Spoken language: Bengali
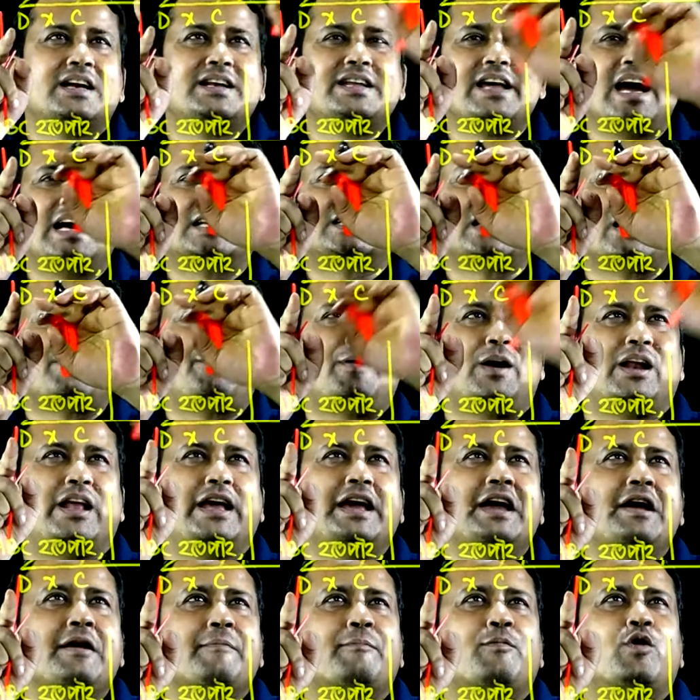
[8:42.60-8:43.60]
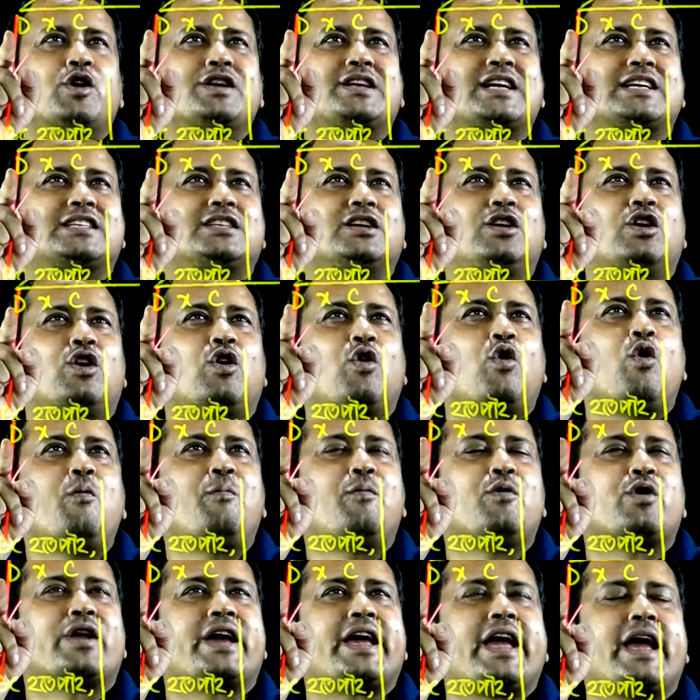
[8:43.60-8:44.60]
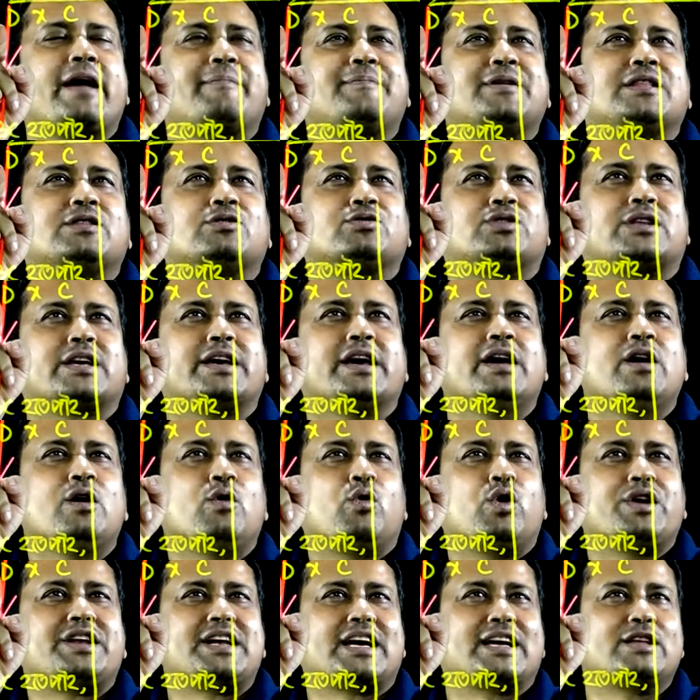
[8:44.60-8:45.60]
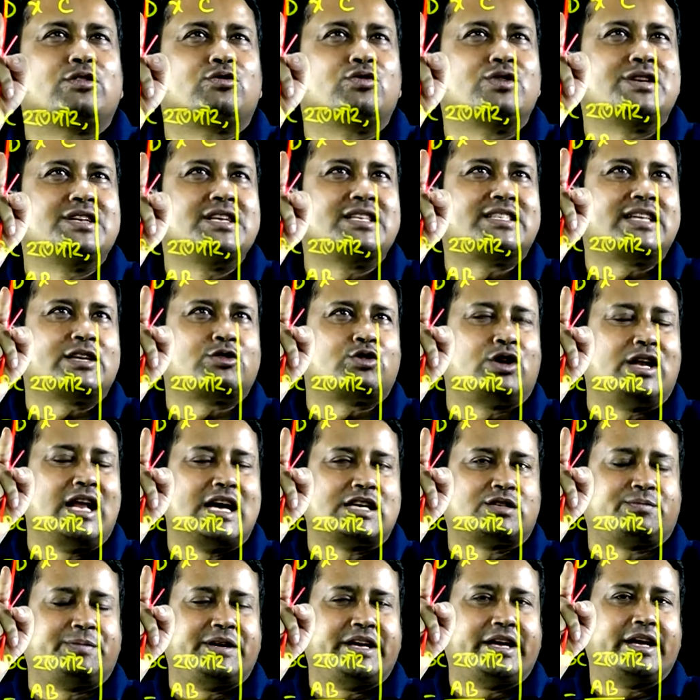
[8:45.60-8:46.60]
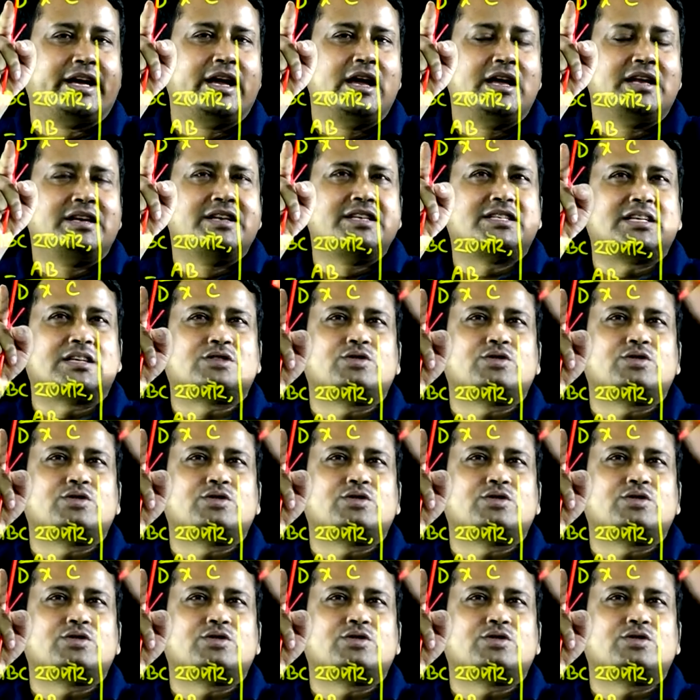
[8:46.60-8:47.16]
নিয়ে আসার ফলে মইটা ছিল উপরে এ বিন্দুতে ওইটা কিন্তু নিচে চলে আসবে নিচে